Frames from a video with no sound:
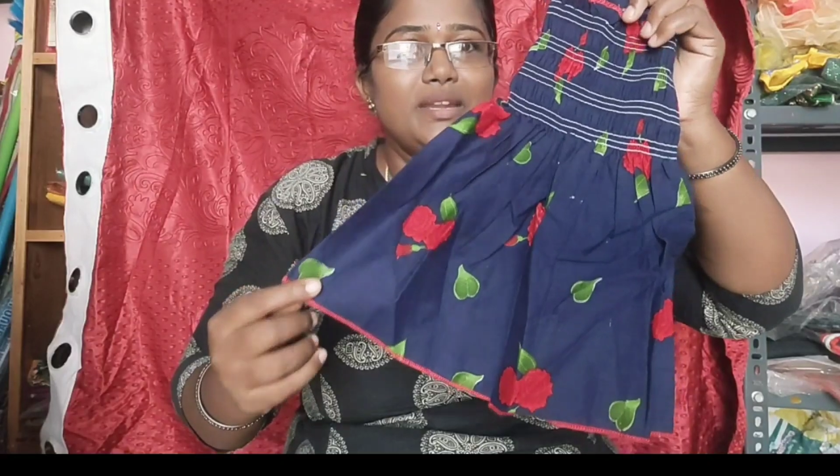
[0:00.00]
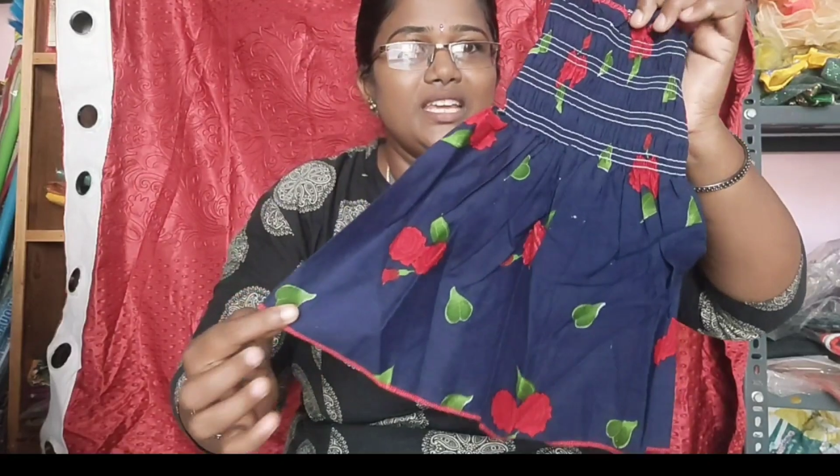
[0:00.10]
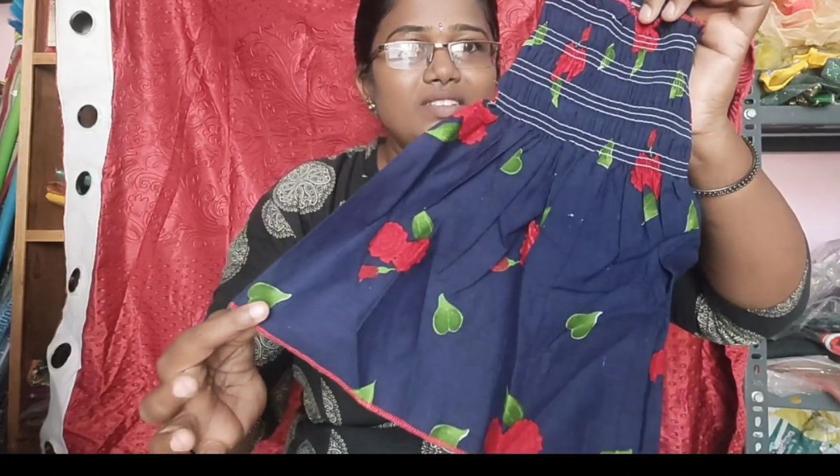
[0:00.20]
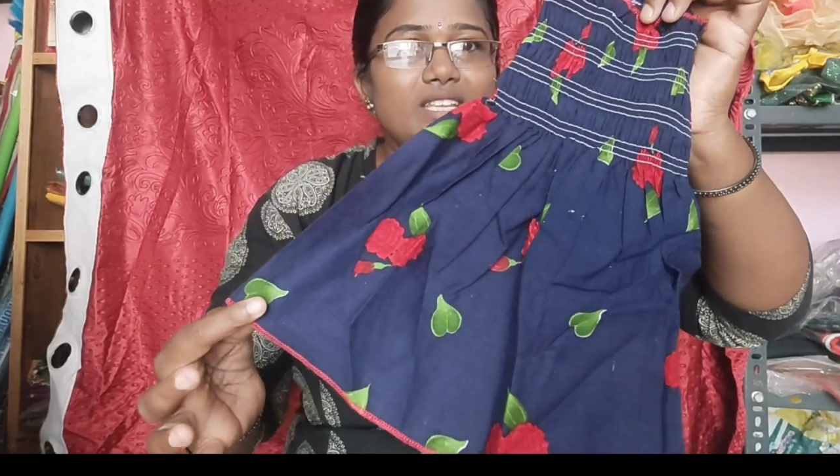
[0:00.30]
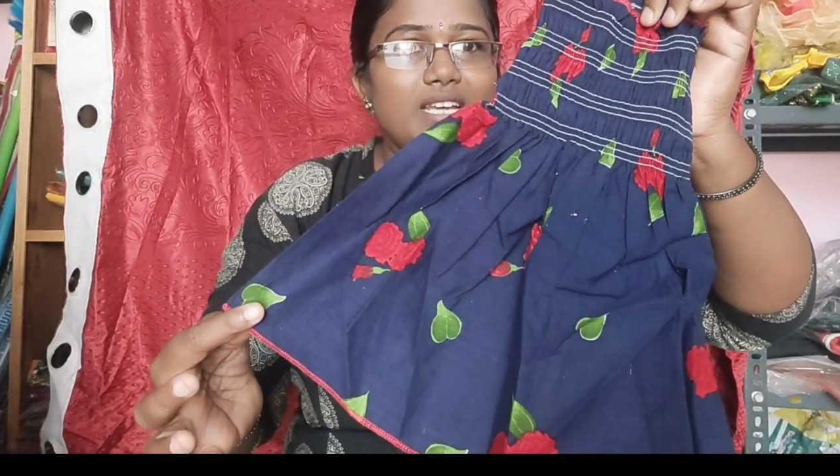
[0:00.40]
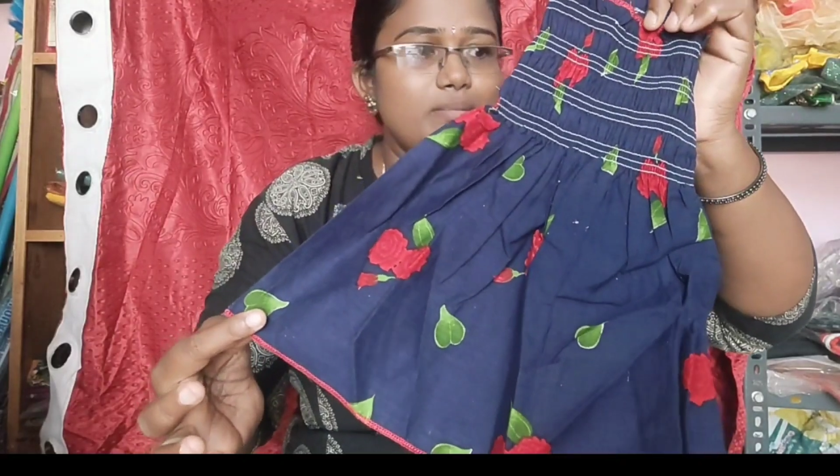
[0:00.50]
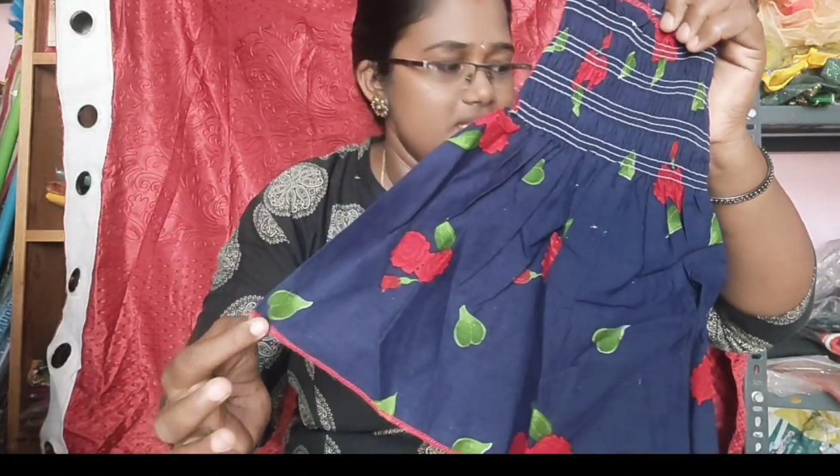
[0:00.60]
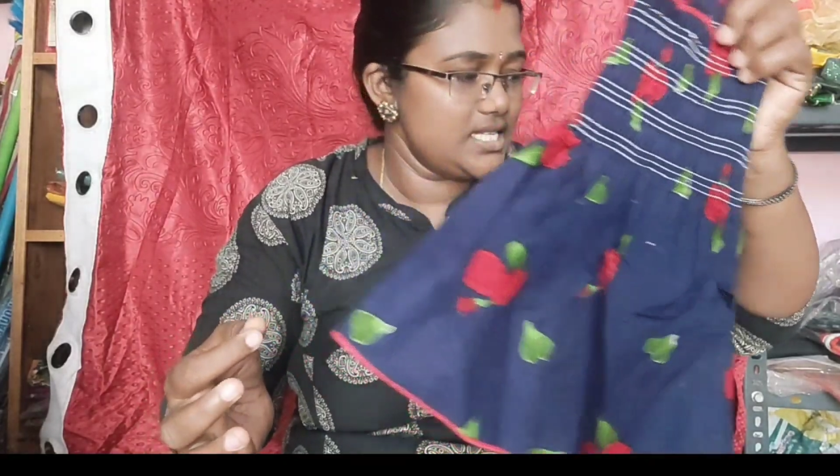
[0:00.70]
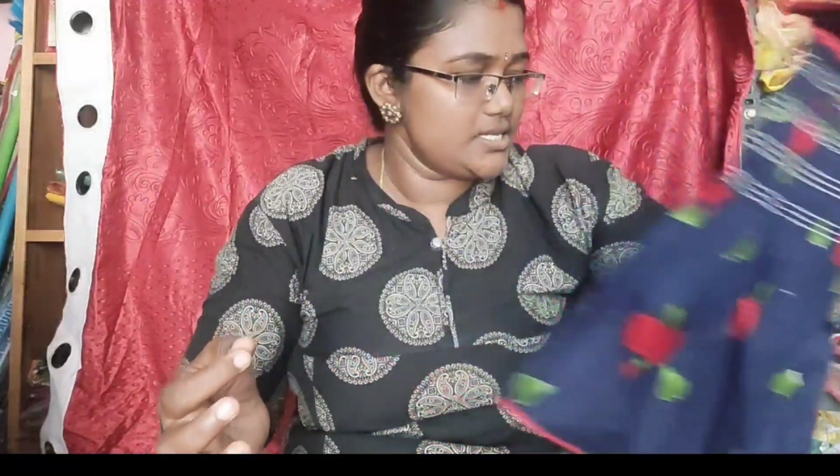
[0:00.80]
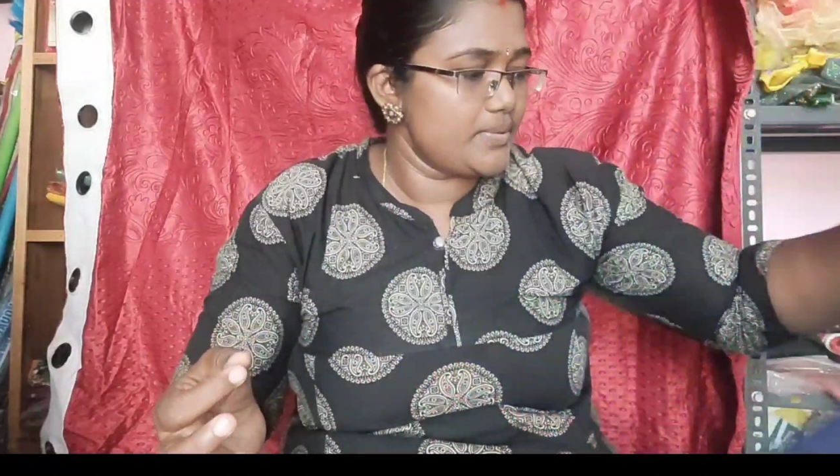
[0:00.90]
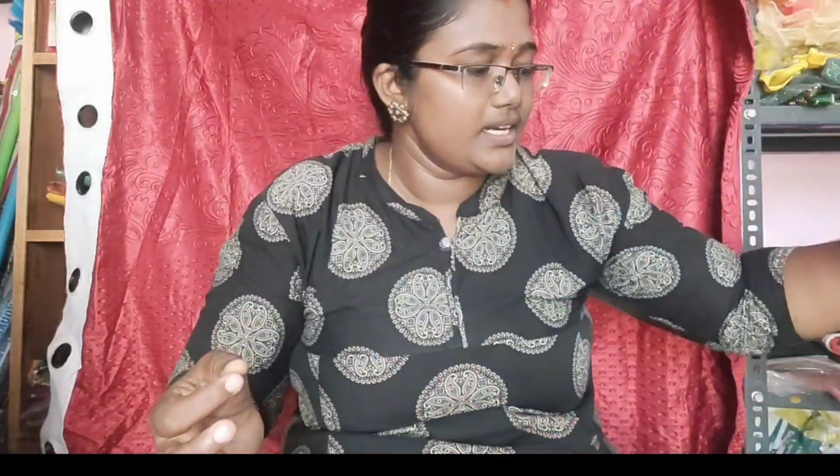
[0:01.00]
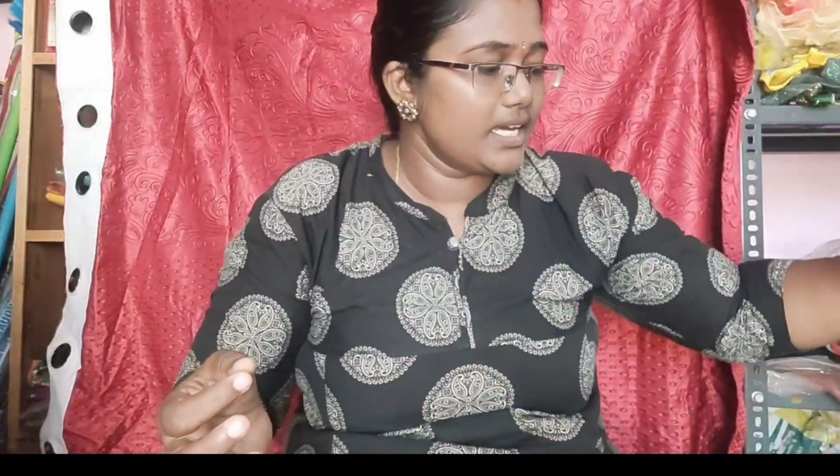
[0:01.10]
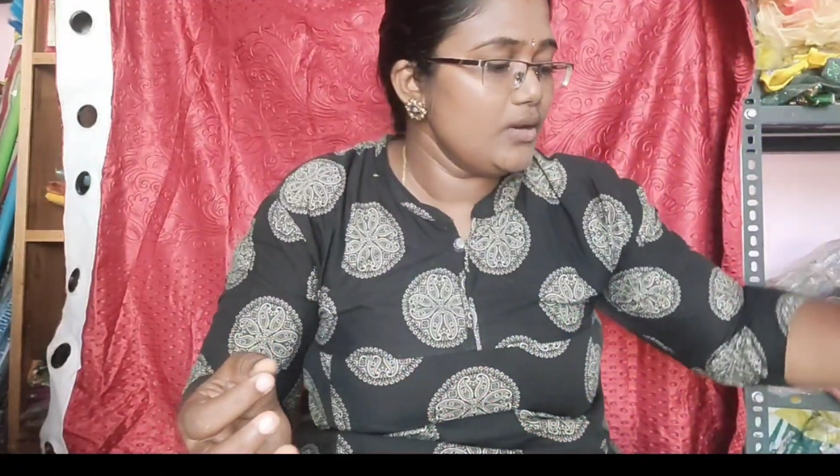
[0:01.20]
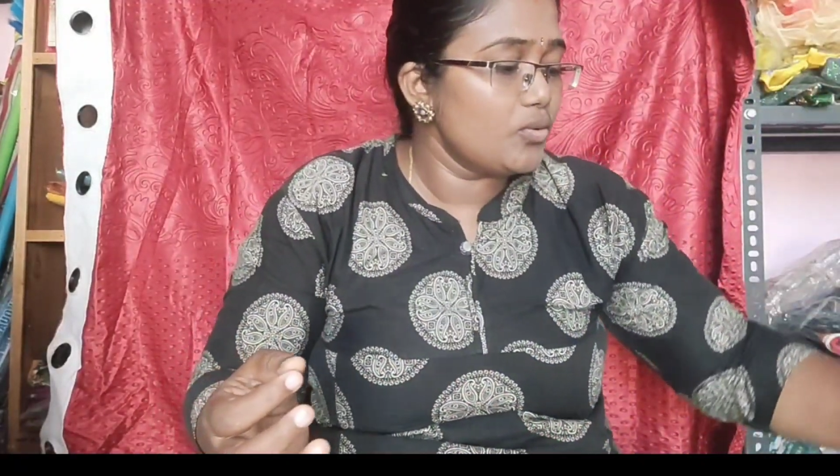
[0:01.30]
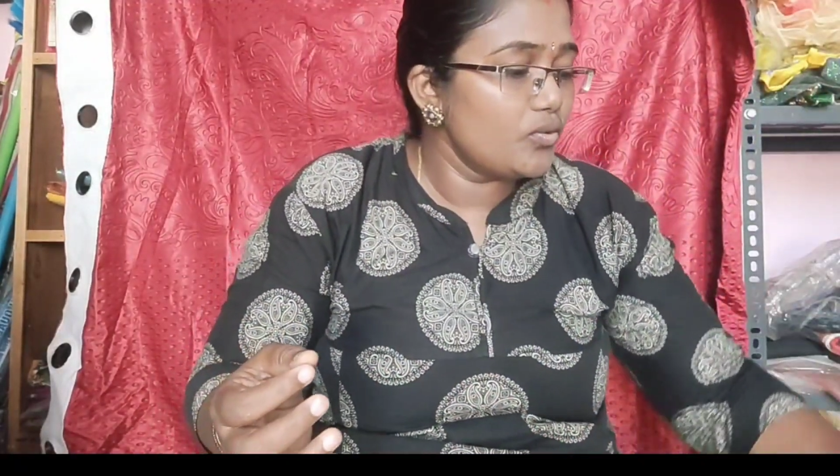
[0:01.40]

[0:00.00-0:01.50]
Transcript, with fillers: நீங்கள் வந்து எனக்கு மெசேஜ் பண்ணுங்கள்